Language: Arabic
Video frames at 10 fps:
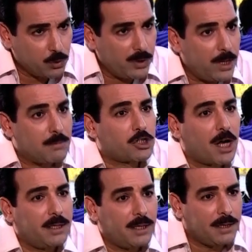وليا
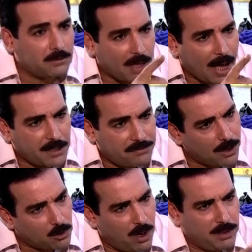مشاكلي اللي انت
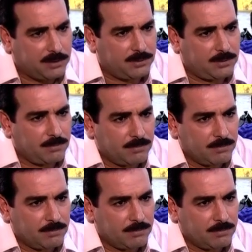عارفها كويس